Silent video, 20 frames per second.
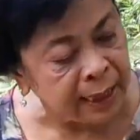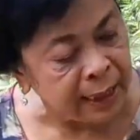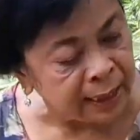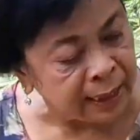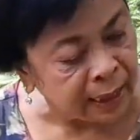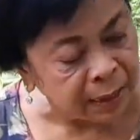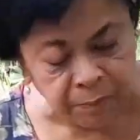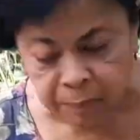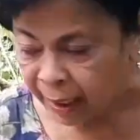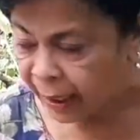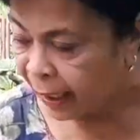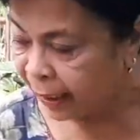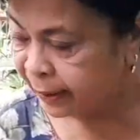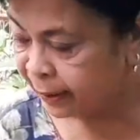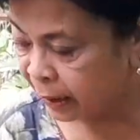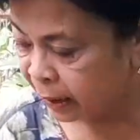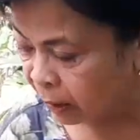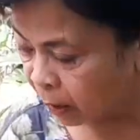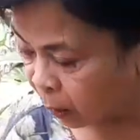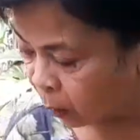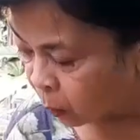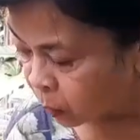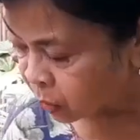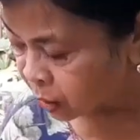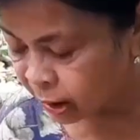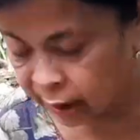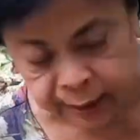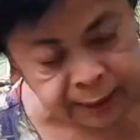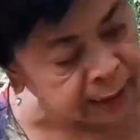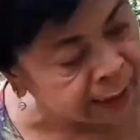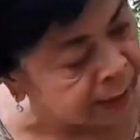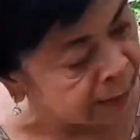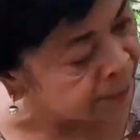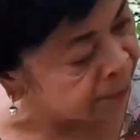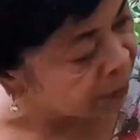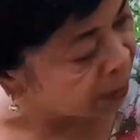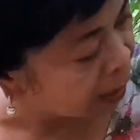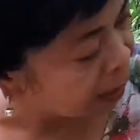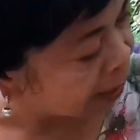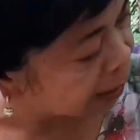Tingnan ba natin closely
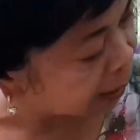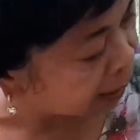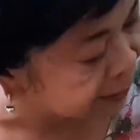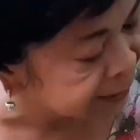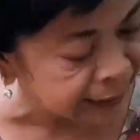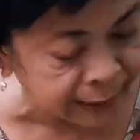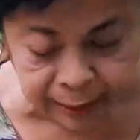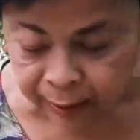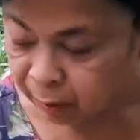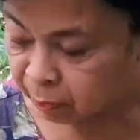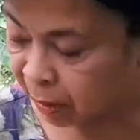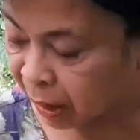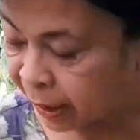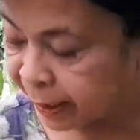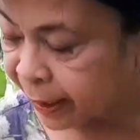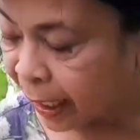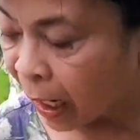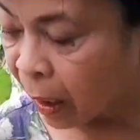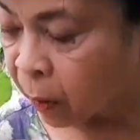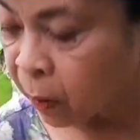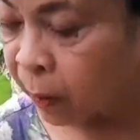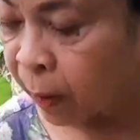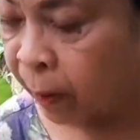ang kanilang mga